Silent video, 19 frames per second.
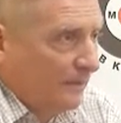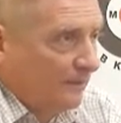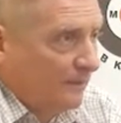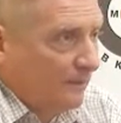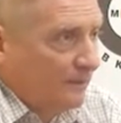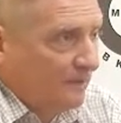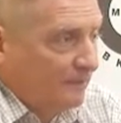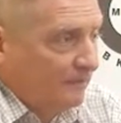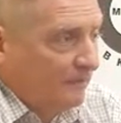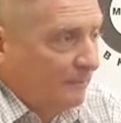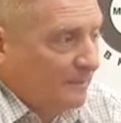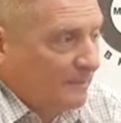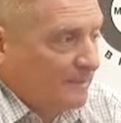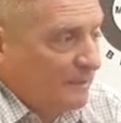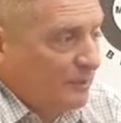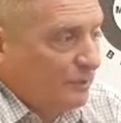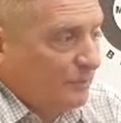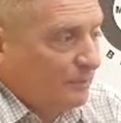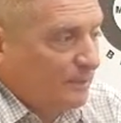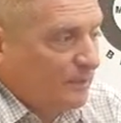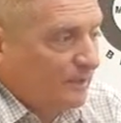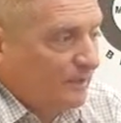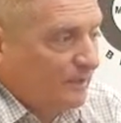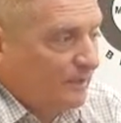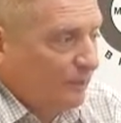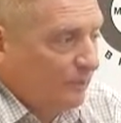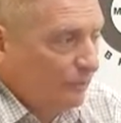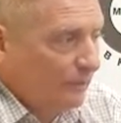Во-первых, в оппозицию пришли
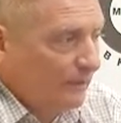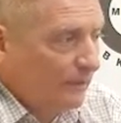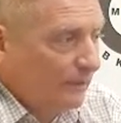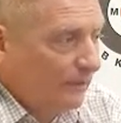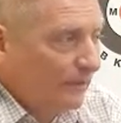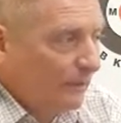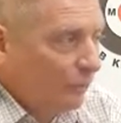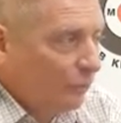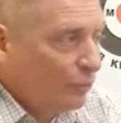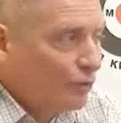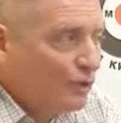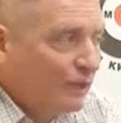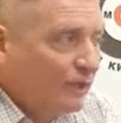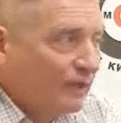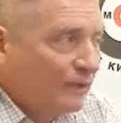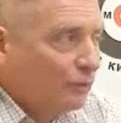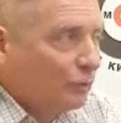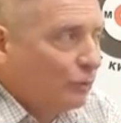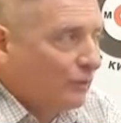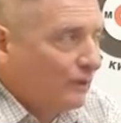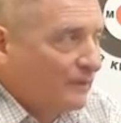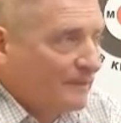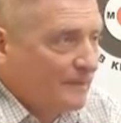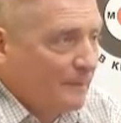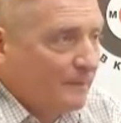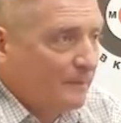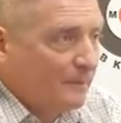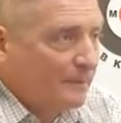те люди, уже которые
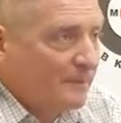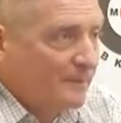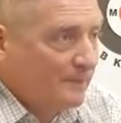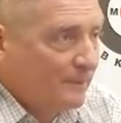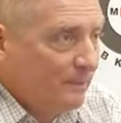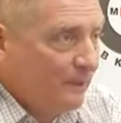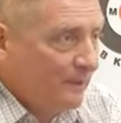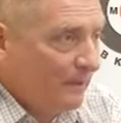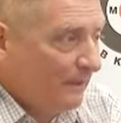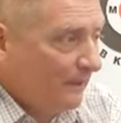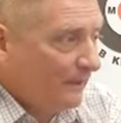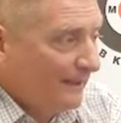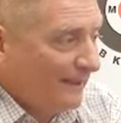сами по себе,